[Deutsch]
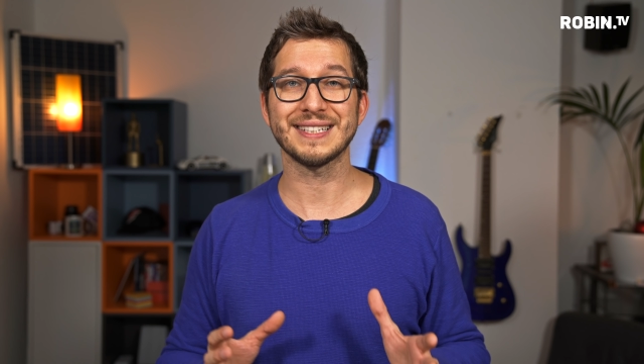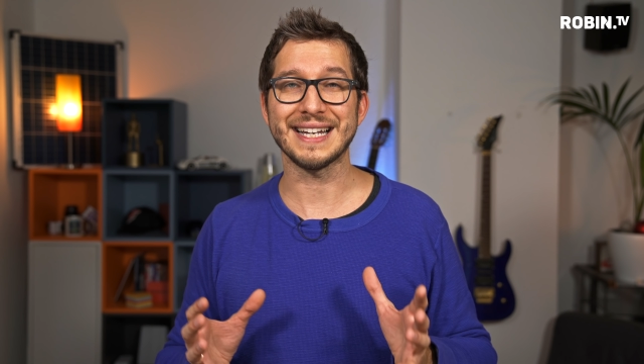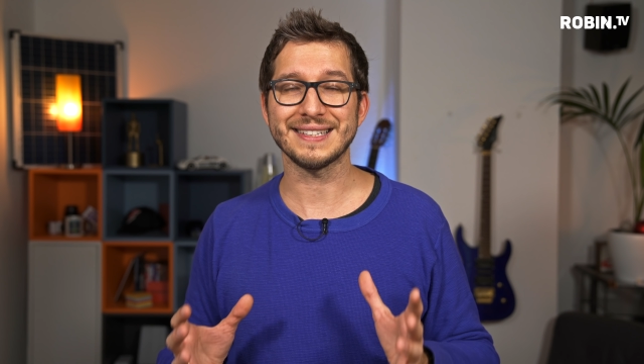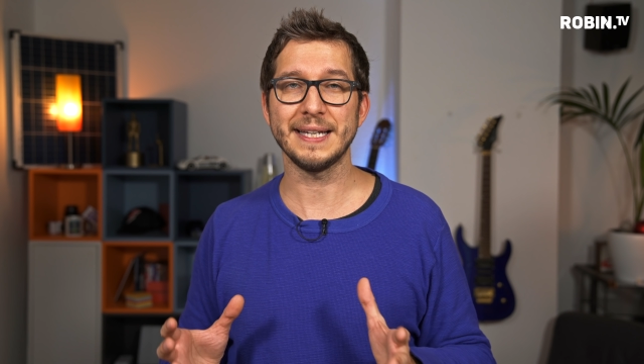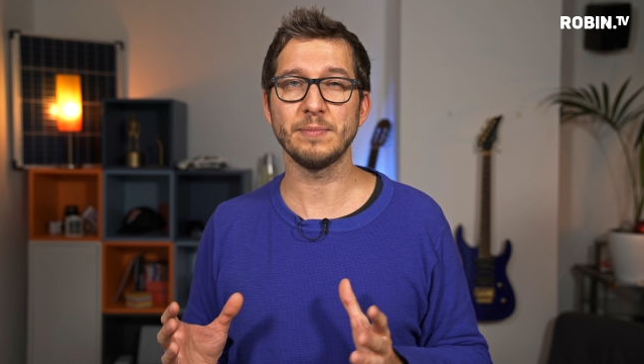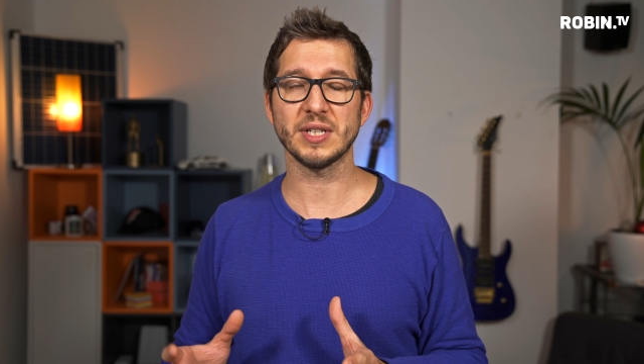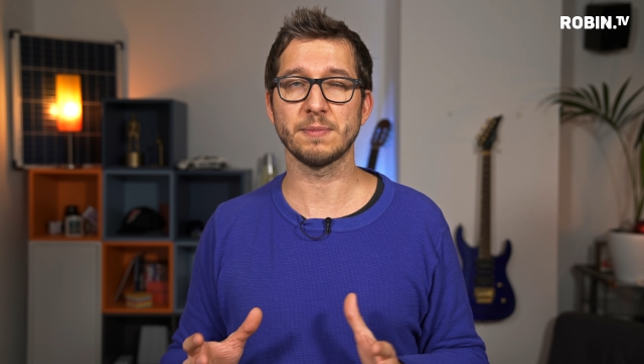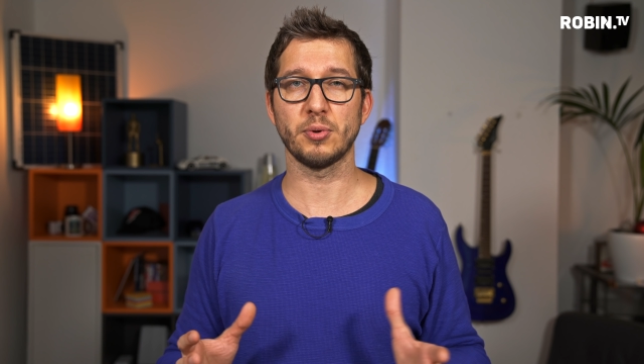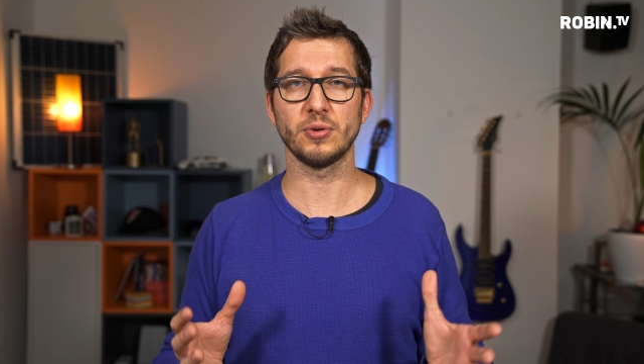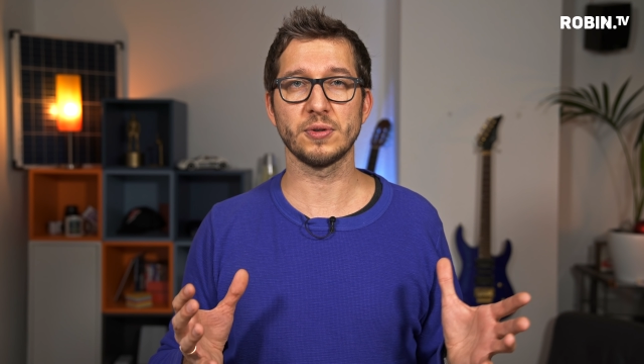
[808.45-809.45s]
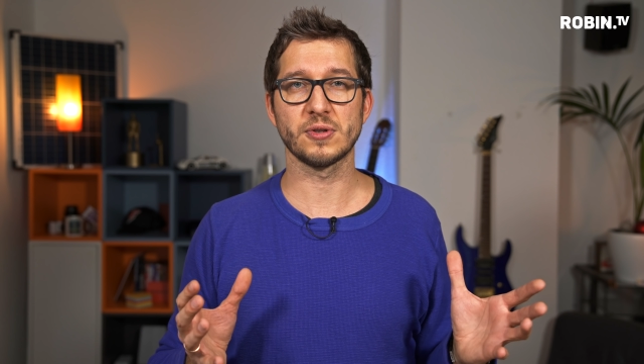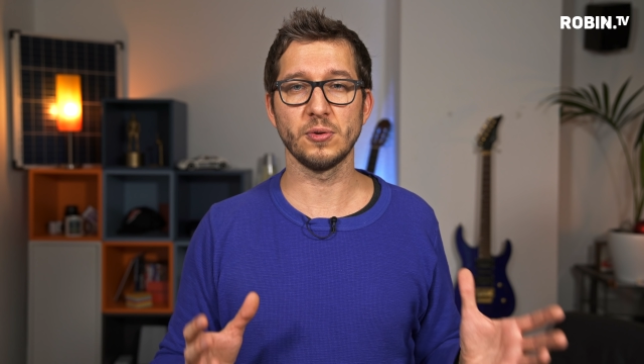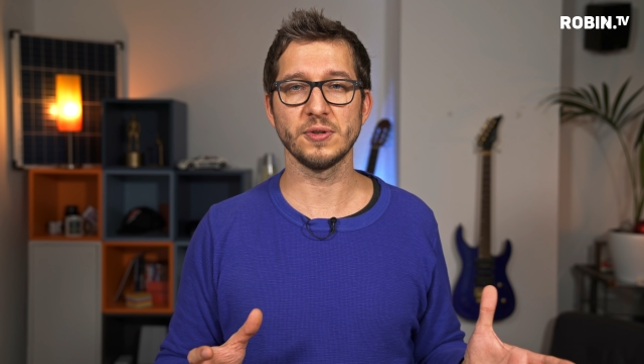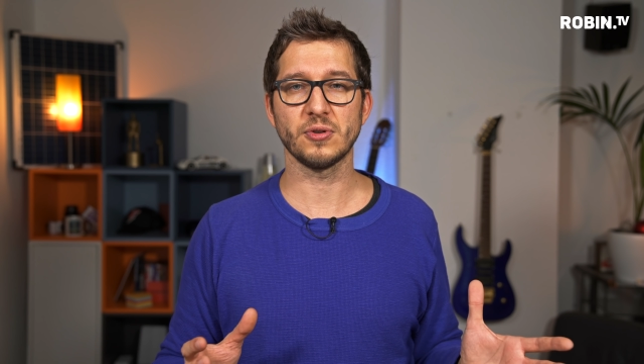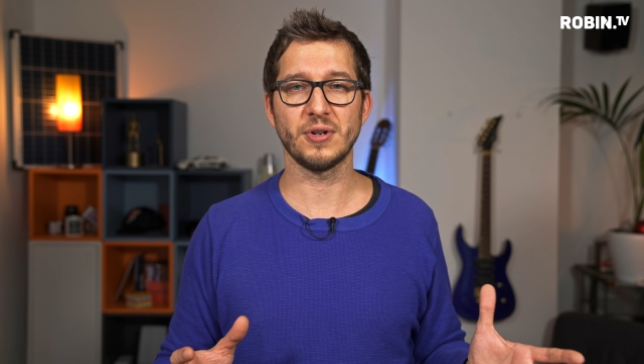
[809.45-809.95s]
dass eben das
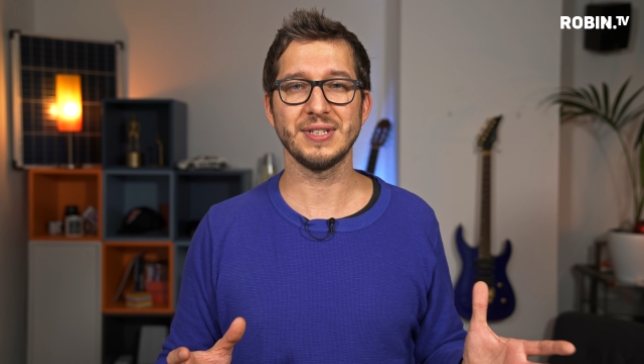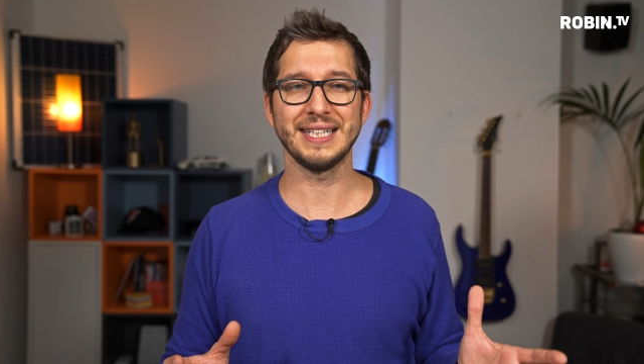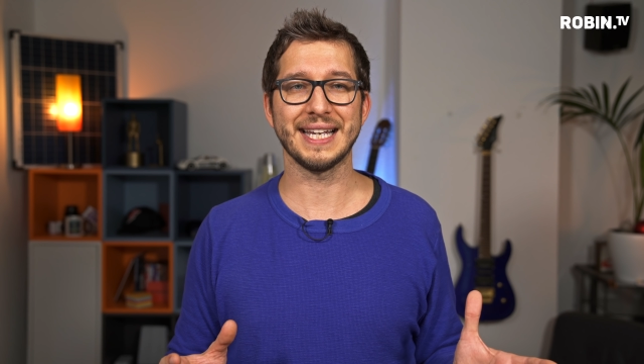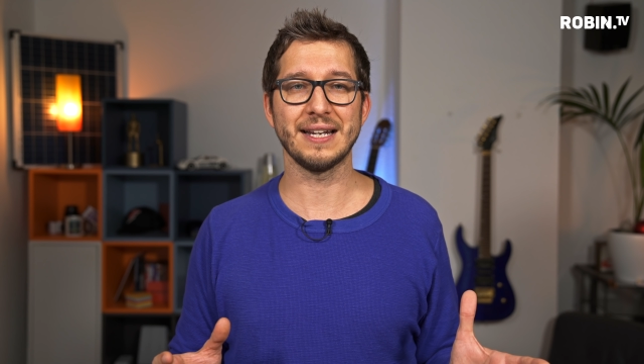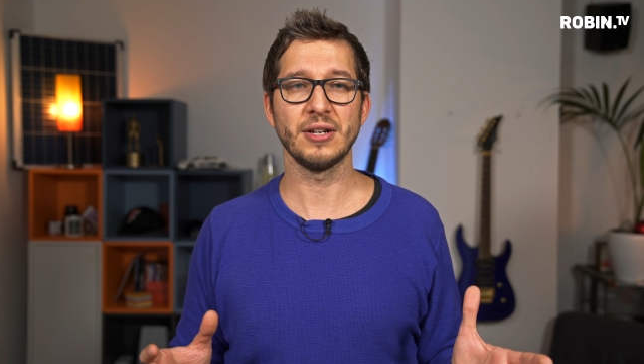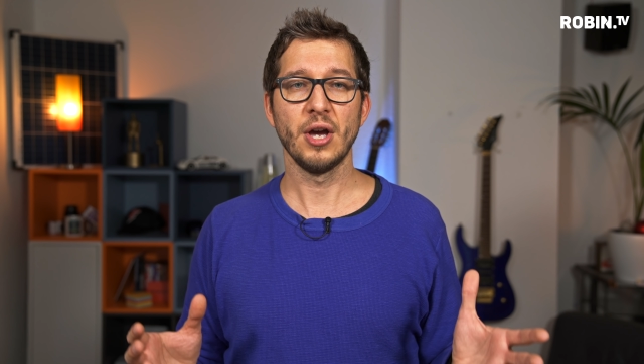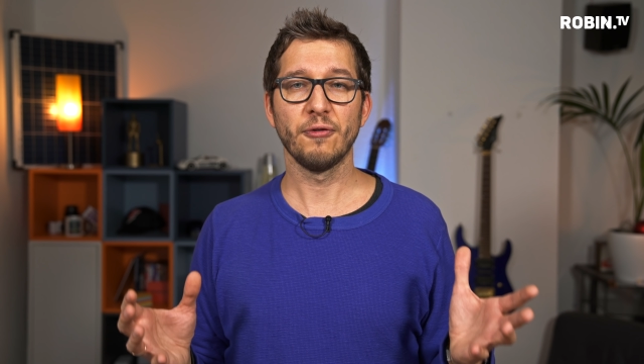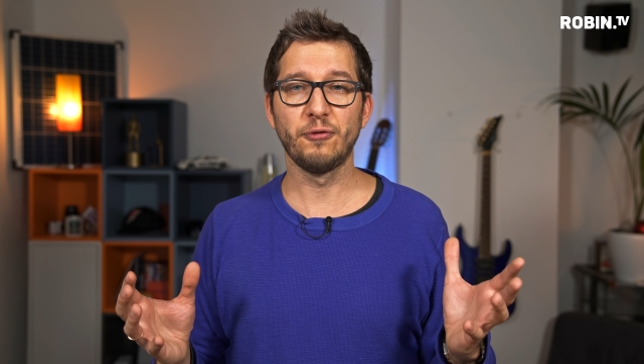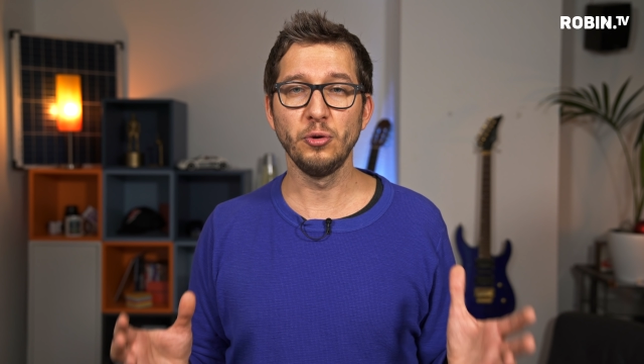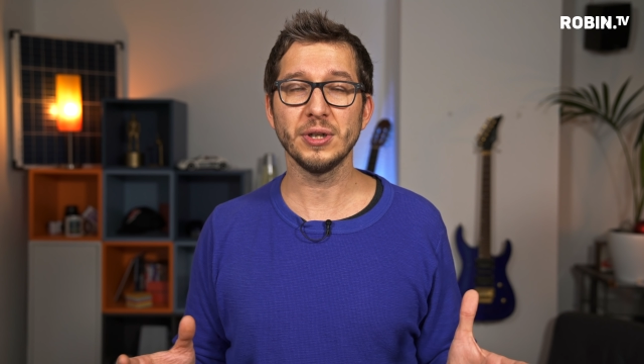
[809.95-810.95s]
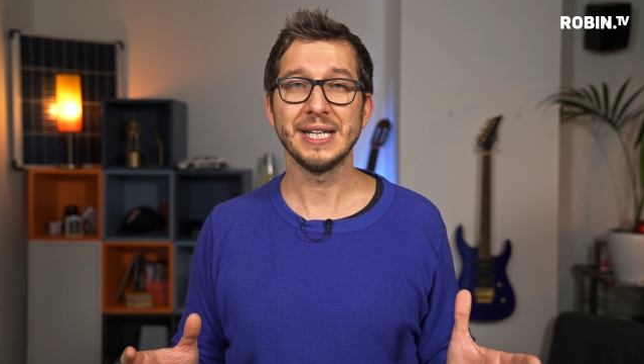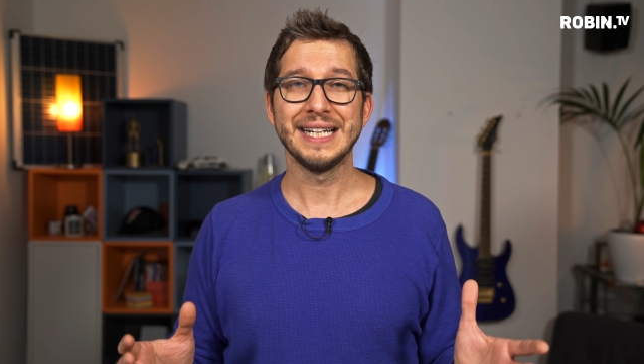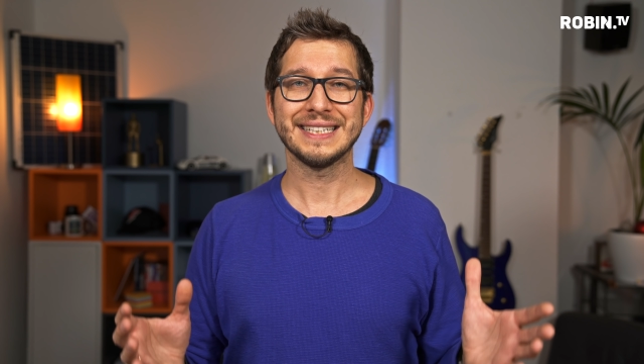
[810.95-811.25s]
Produktionskontingent für